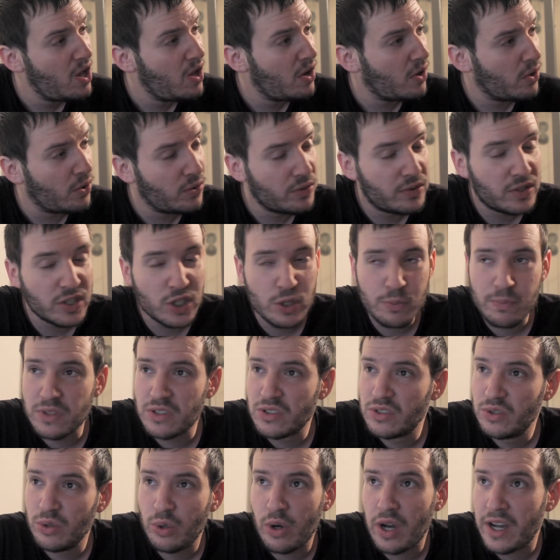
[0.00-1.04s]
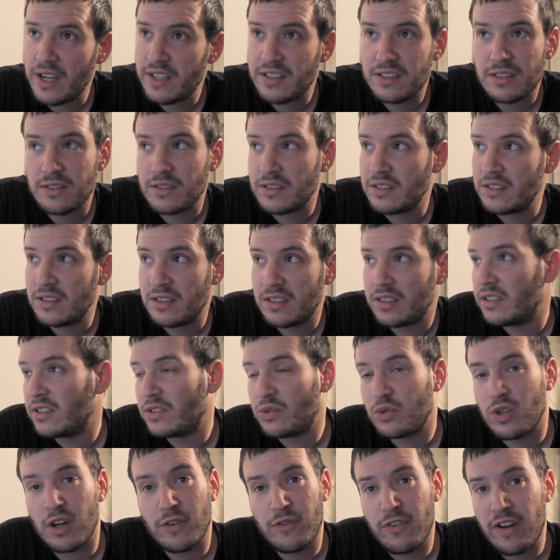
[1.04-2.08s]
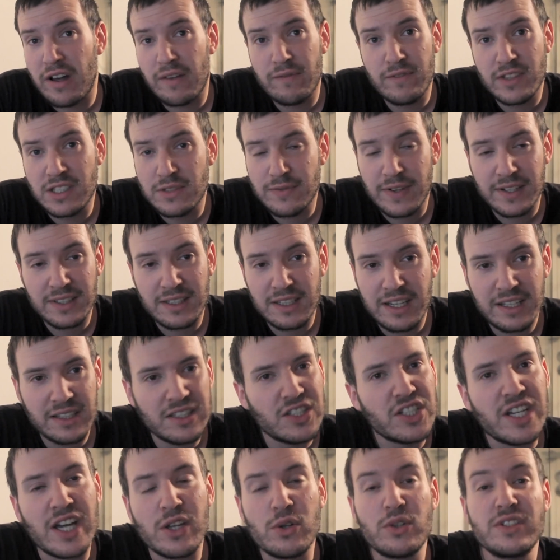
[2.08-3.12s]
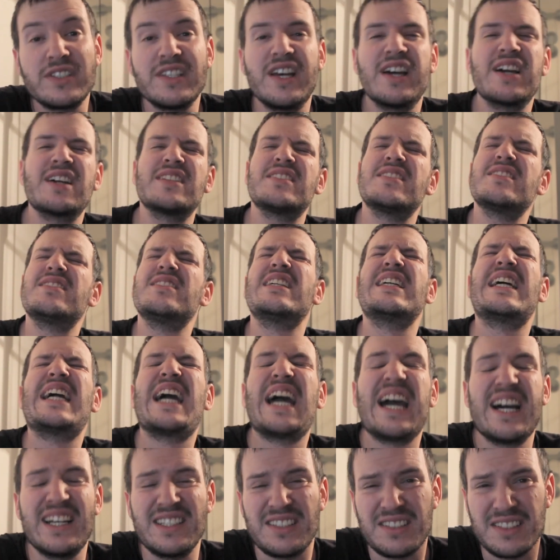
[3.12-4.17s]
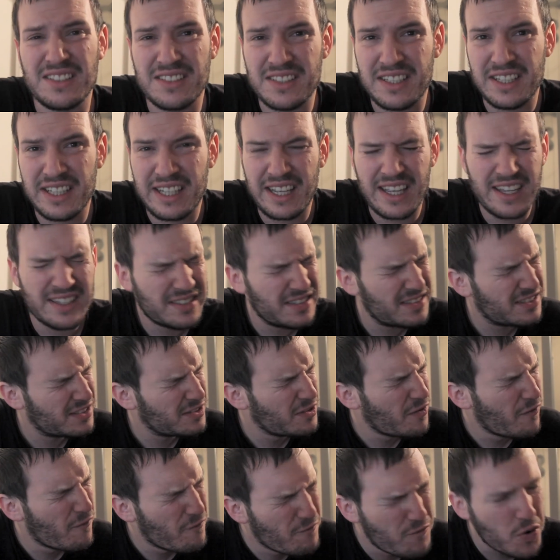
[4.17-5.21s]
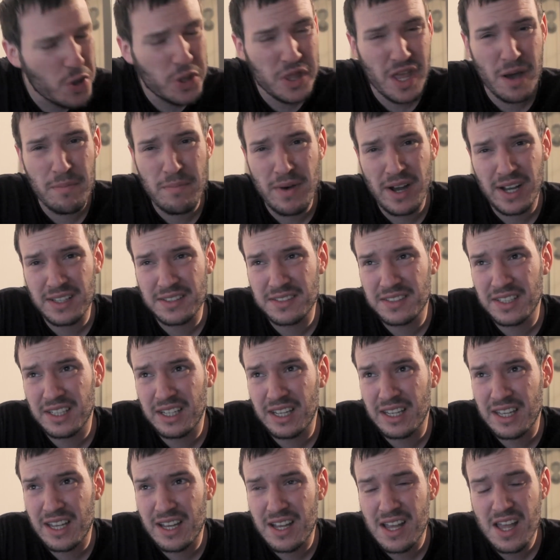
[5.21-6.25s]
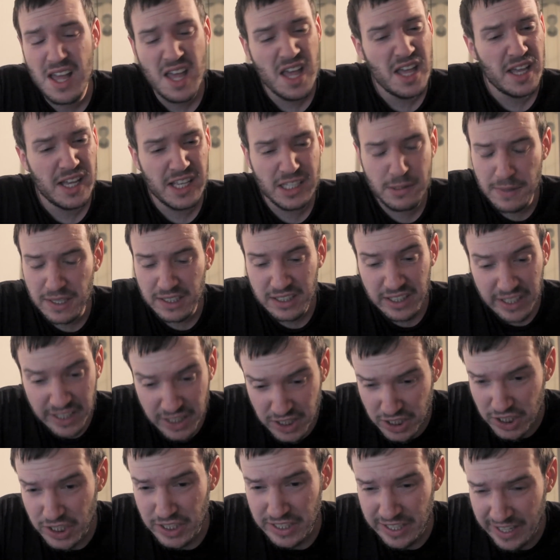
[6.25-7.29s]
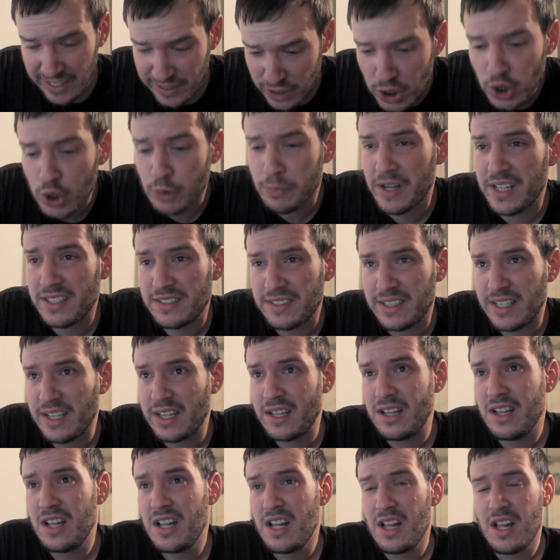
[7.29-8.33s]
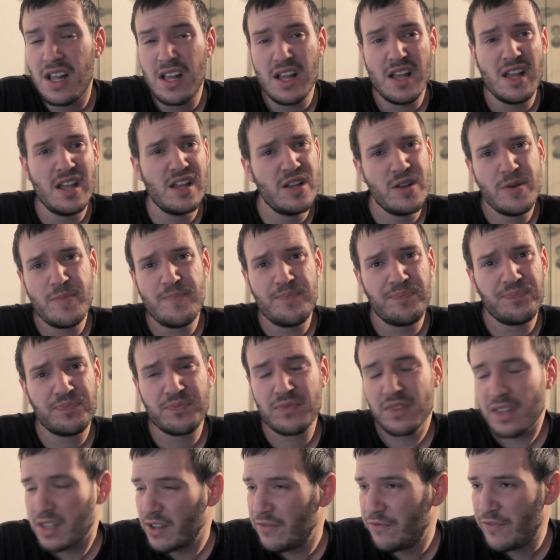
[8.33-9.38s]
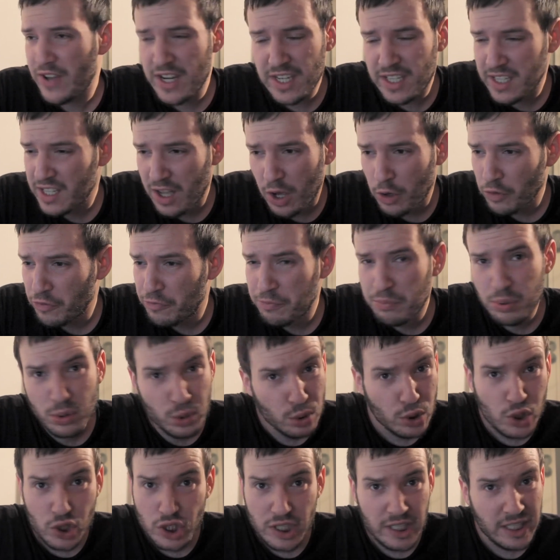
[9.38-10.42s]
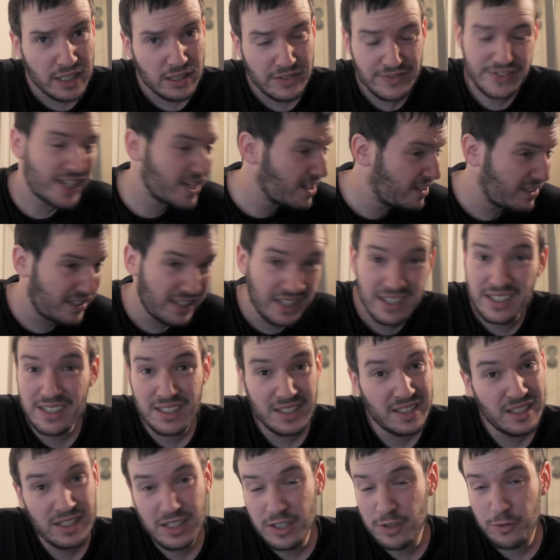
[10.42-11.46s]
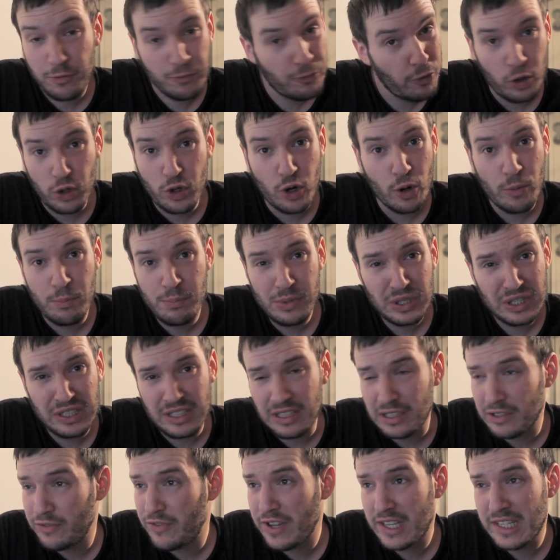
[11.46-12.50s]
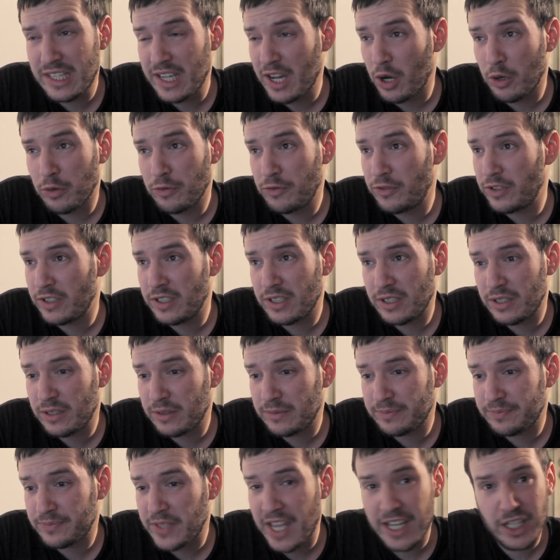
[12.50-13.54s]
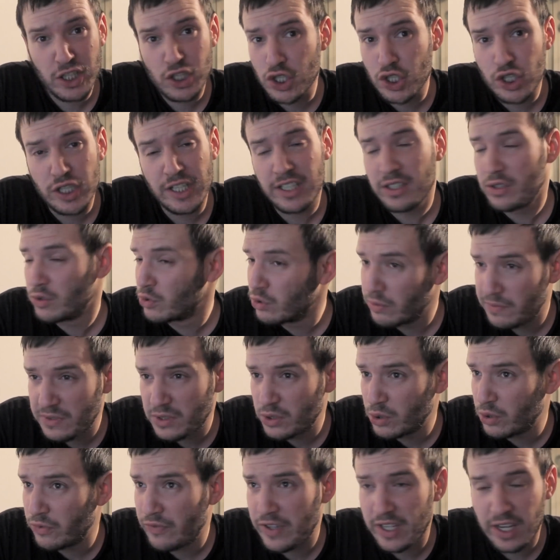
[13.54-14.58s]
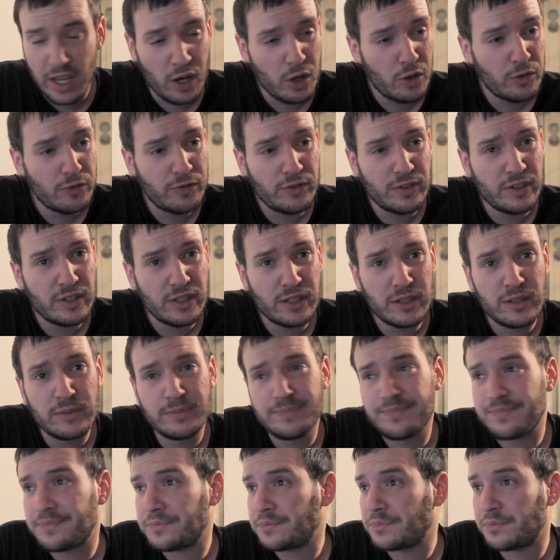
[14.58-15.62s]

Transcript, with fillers: Und ich bin so heiß äh, zu erfahren, wie es weitergeht. Ich kann euch sagen, es ist eine krasse Serie. Es ist eine wunderbare Serie, ja. Es macht richtig krass Spaß, ja. Ähm, wenn ihr auf Blut steht, werdet ihr äh, vollkommen bedient. Wenn ihr auf ähm, Action steht, sowieso. Wenn ihr auf ähm,